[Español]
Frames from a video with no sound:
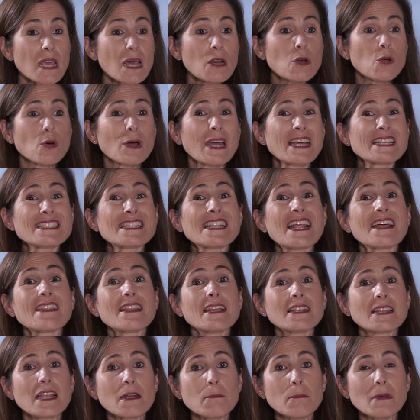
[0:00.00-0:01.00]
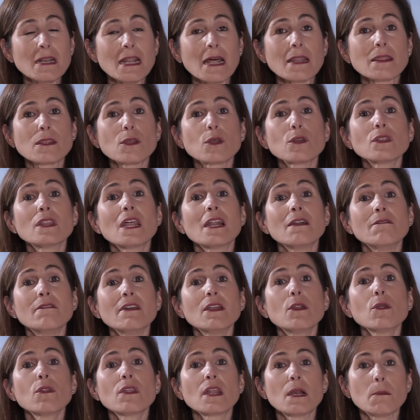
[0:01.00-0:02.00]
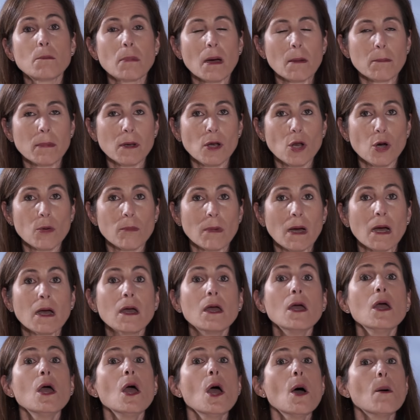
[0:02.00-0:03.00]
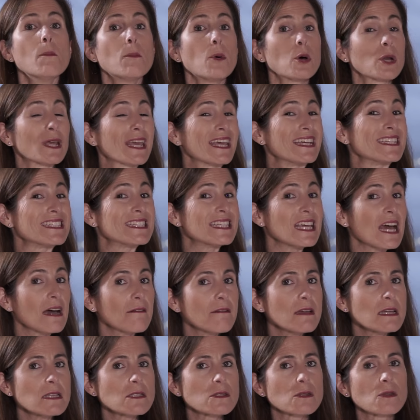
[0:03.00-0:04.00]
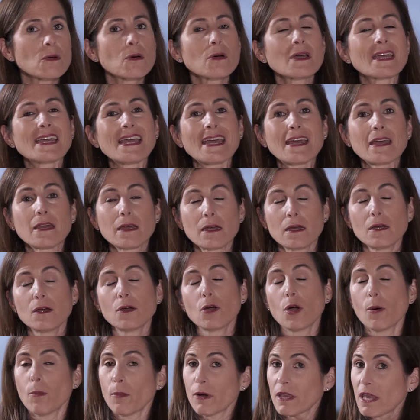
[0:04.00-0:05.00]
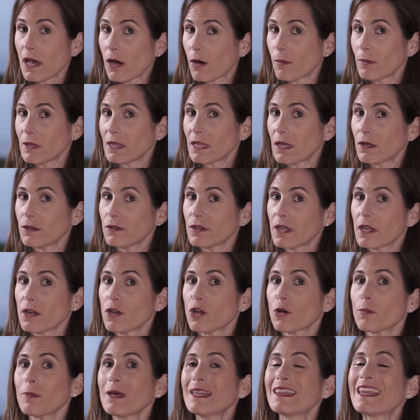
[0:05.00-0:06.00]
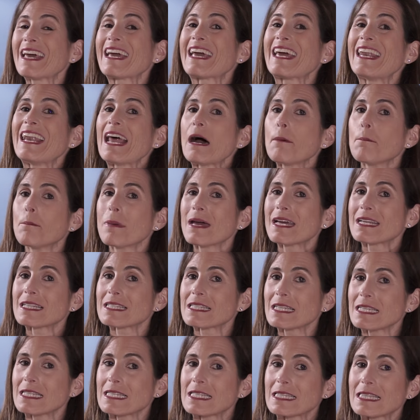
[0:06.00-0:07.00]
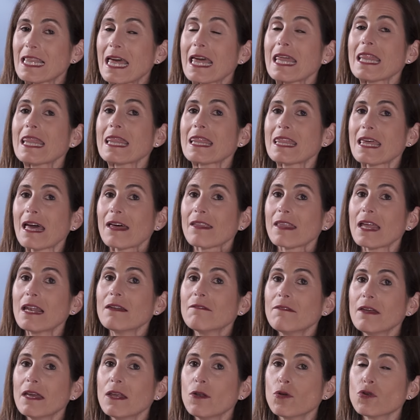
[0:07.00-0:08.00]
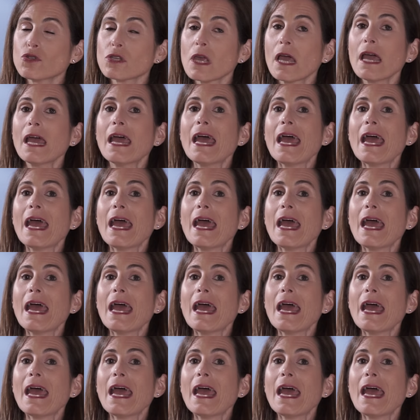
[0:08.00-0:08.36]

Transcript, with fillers: lo que es la determinación del virus del papiloma, porque se ha visto que, como ya comentado anteriormente, que la persistencia del virus